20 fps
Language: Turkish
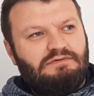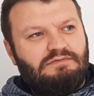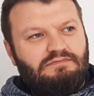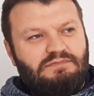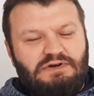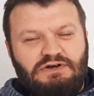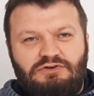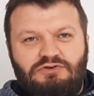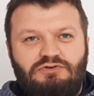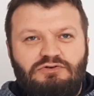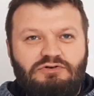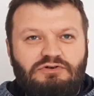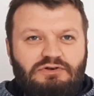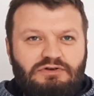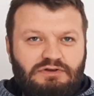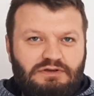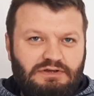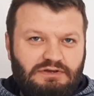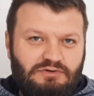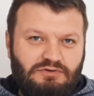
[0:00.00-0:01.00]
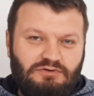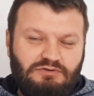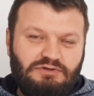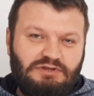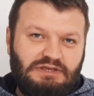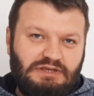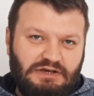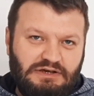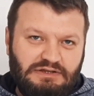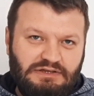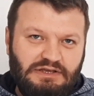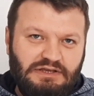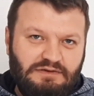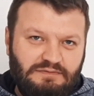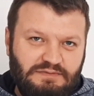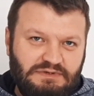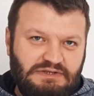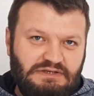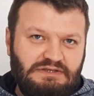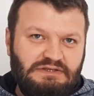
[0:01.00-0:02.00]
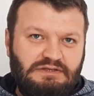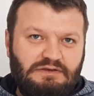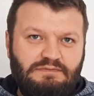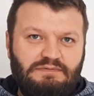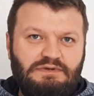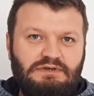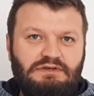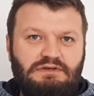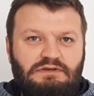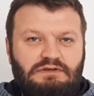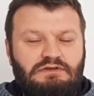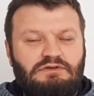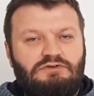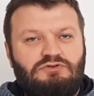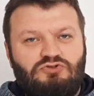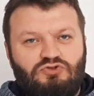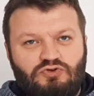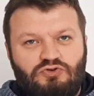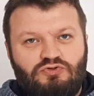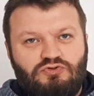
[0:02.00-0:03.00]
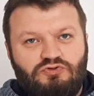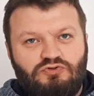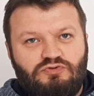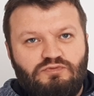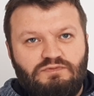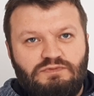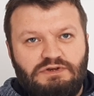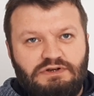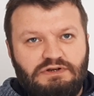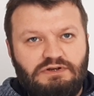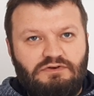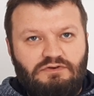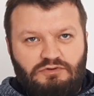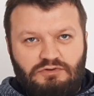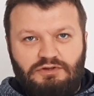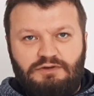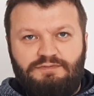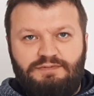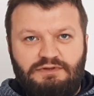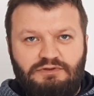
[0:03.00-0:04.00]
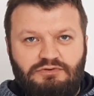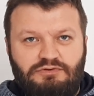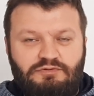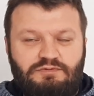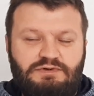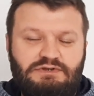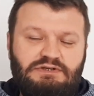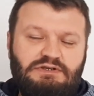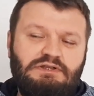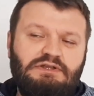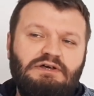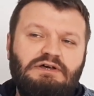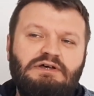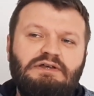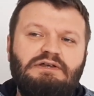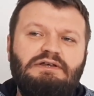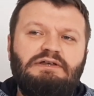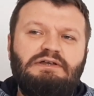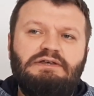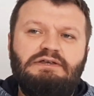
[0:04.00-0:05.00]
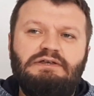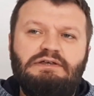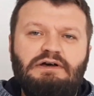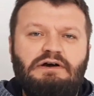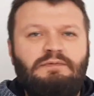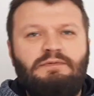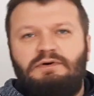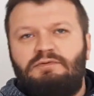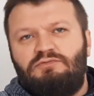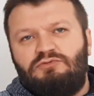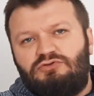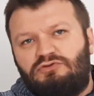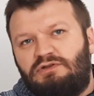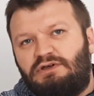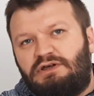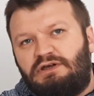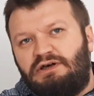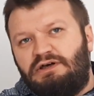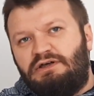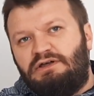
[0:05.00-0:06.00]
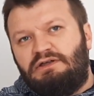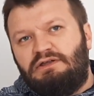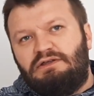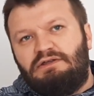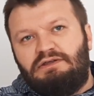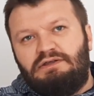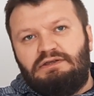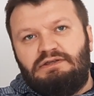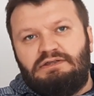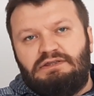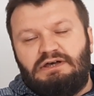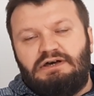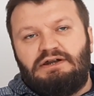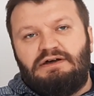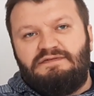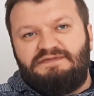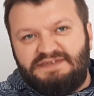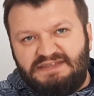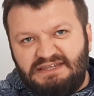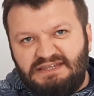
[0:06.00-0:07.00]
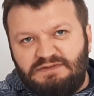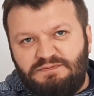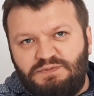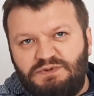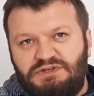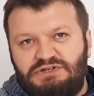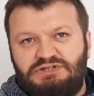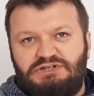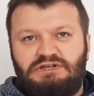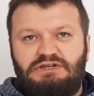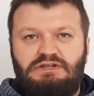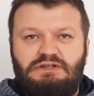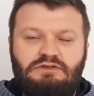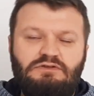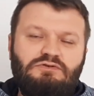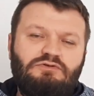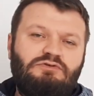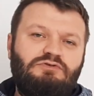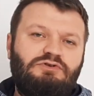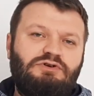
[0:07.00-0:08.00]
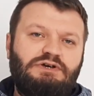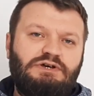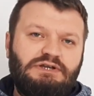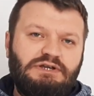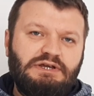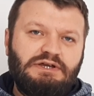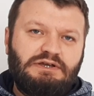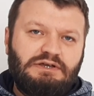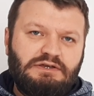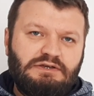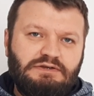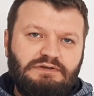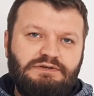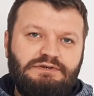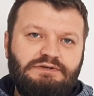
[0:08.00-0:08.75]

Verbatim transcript: bakıyor oradaki adayımızın tabii e, zor durumları olabiliyor mesela. E, ama mutlaka e, tarafsız bir şekilde okuyarak